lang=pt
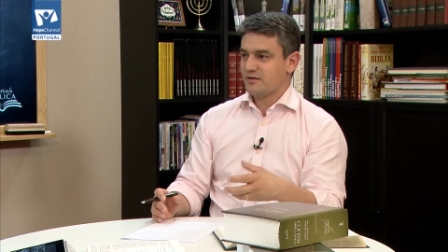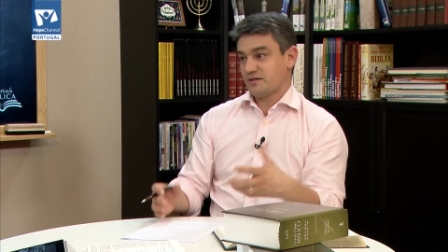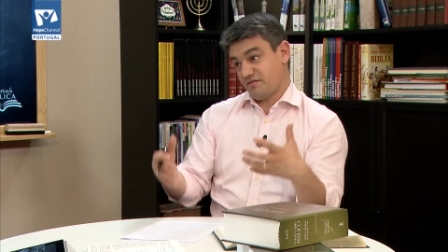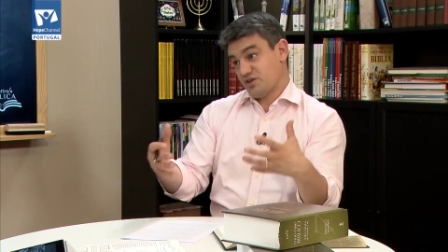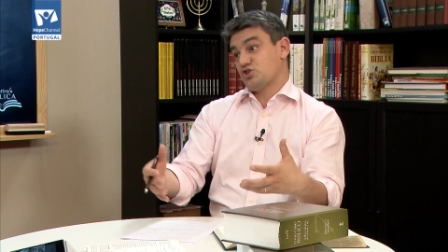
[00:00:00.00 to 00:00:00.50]

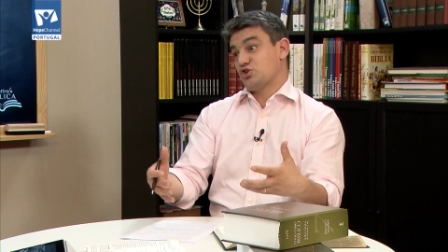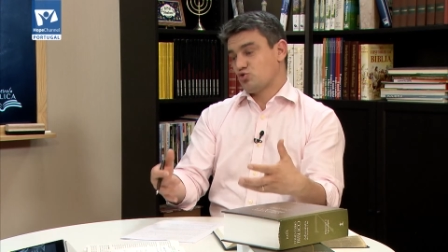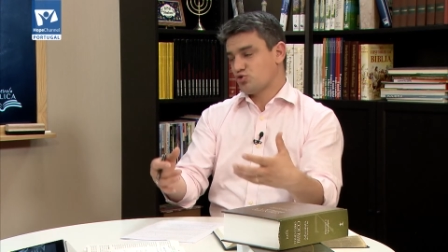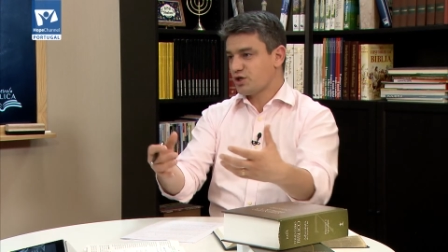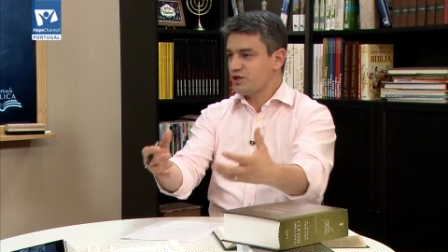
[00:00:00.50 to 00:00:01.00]
através de
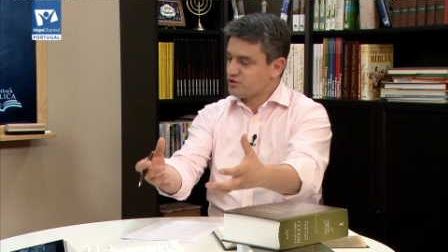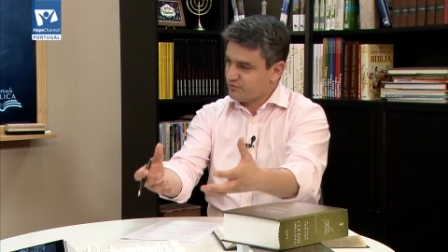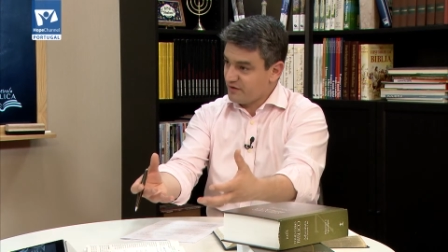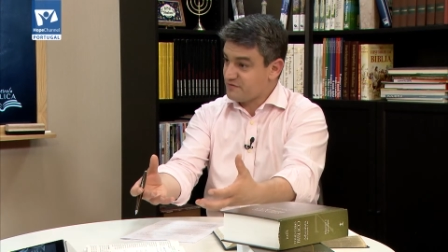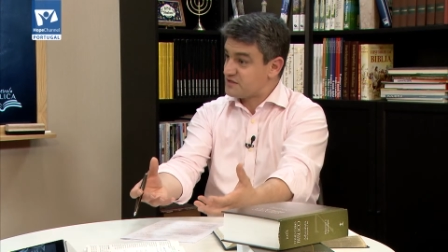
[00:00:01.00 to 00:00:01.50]
Jesus Cristo,
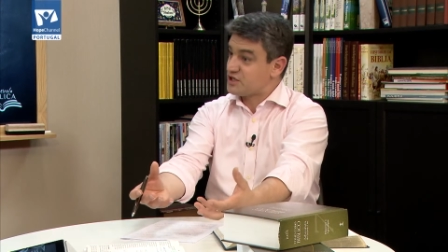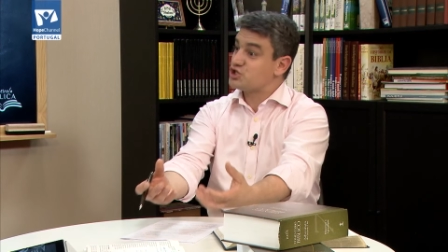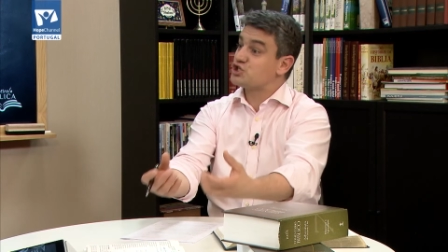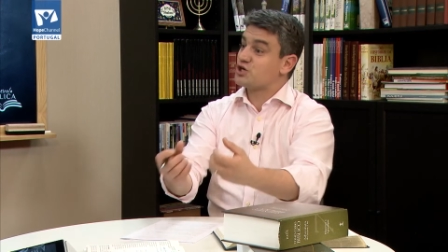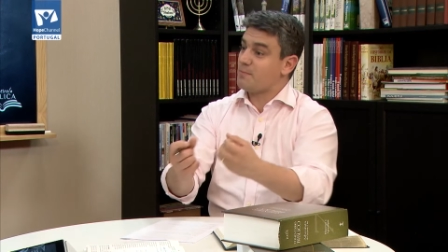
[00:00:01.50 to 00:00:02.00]
vai fazer
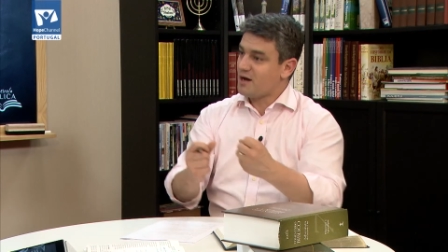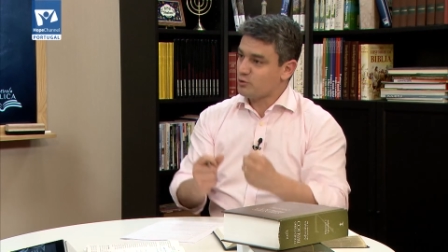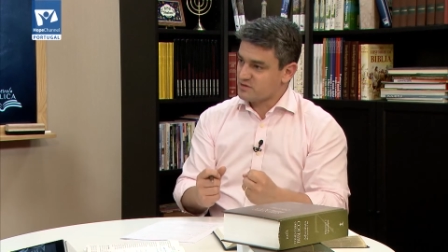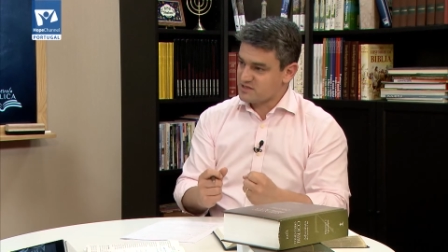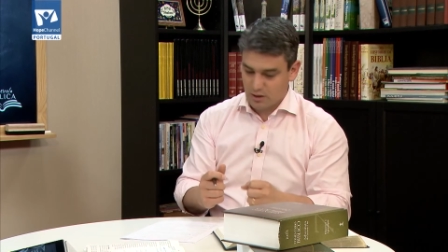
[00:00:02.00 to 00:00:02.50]
este
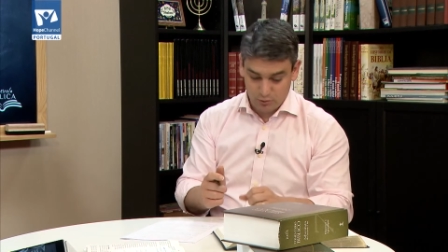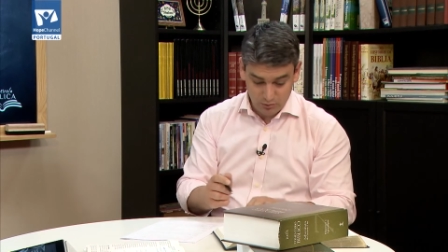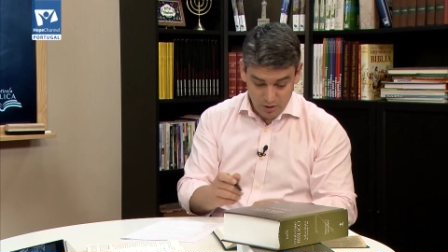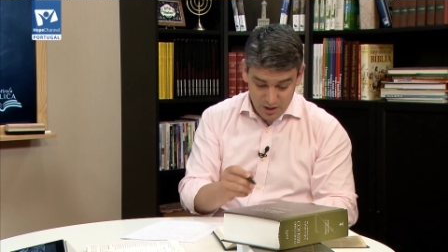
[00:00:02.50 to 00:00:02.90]
chamado a Saulo.